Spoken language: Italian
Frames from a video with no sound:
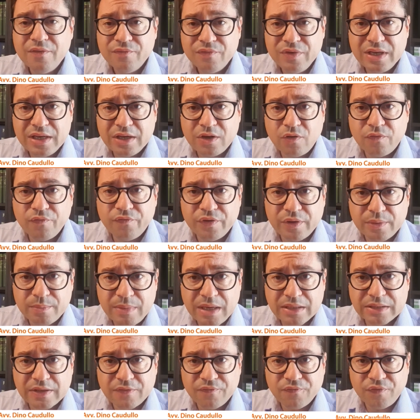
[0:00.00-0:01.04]
Viene
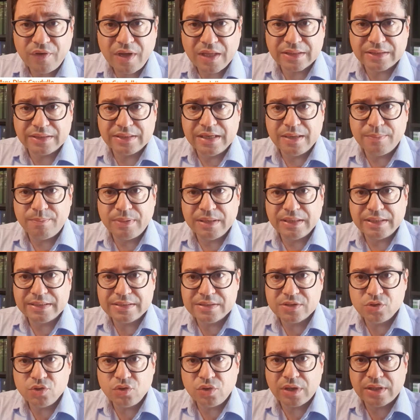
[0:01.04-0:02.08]
confermata infatti
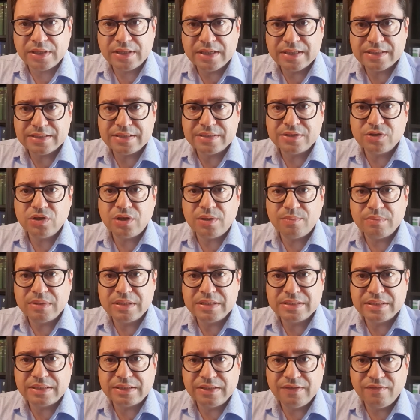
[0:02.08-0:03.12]
l'applicazione della sanzione
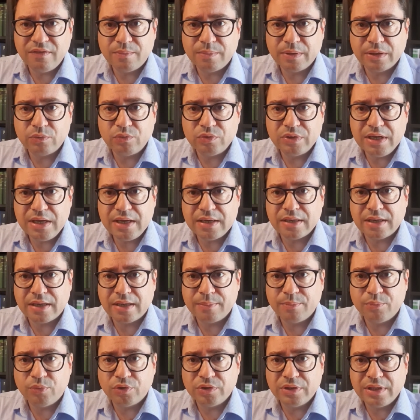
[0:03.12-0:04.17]
amministrativa pecuniaria
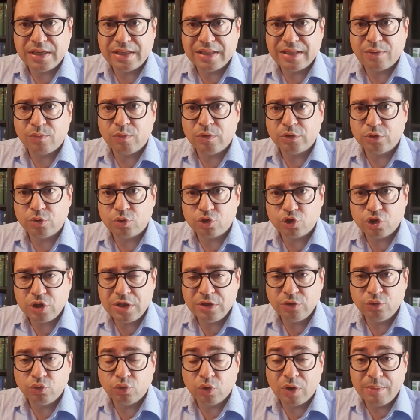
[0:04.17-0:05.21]
che può andare da
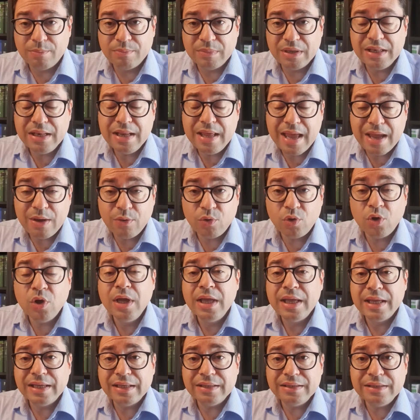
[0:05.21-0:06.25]
400 a 1000 euro
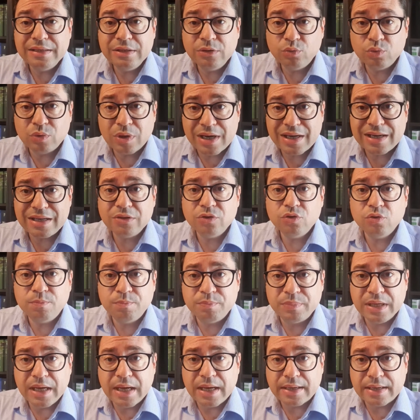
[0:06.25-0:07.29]
e addirittura
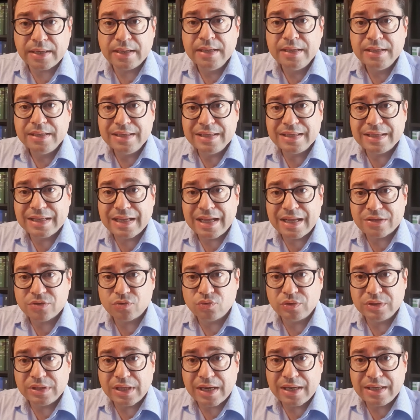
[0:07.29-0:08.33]
raddoppiare in
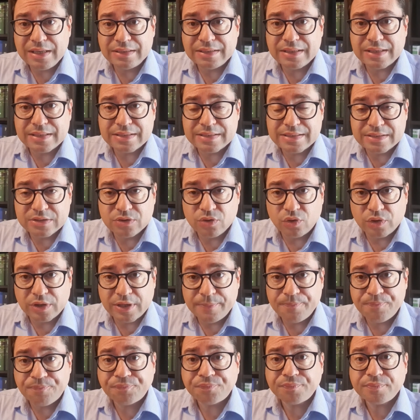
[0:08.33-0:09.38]
caso di reiterazione
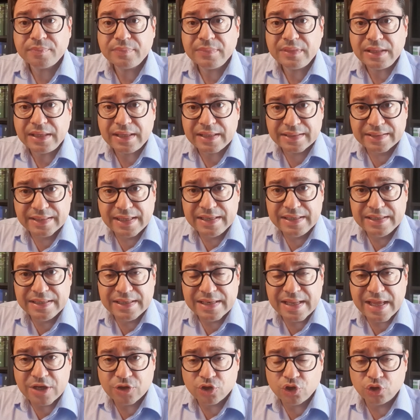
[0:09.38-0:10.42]
applicazione
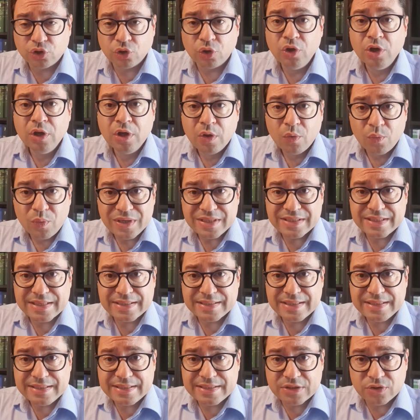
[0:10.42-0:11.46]
dell'illecito. Queste
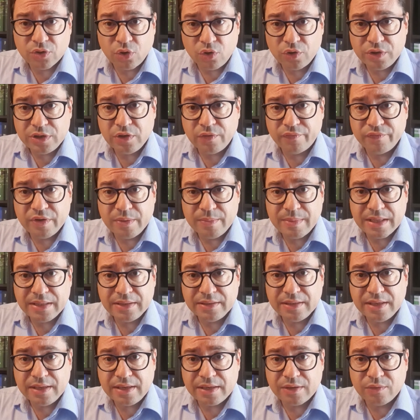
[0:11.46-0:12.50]
sanzioni
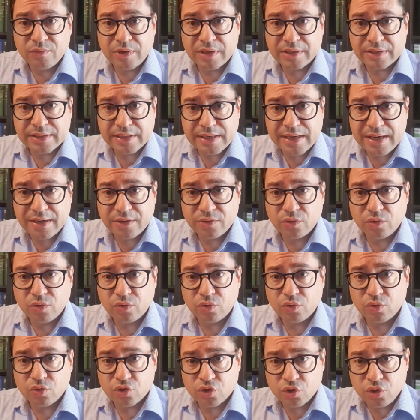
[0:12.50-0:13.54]
ovviamente riguarderanno
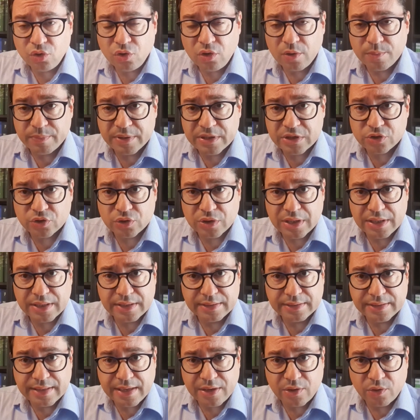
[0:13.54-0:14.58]
non solo il personale
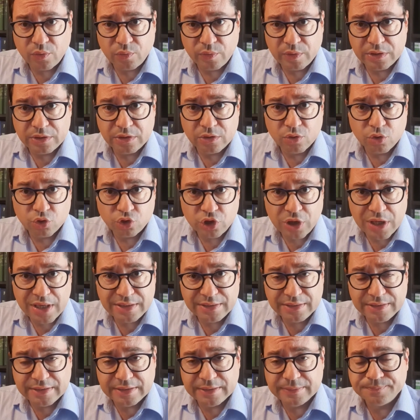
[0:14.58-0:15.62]
interno, quindi i
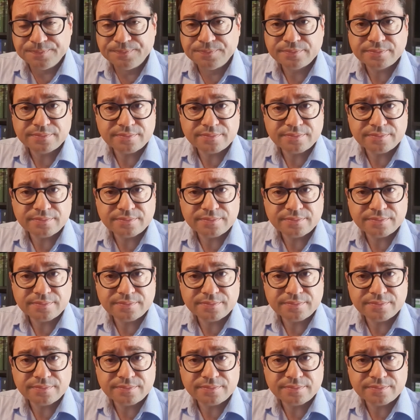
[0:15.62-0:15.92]
docenti,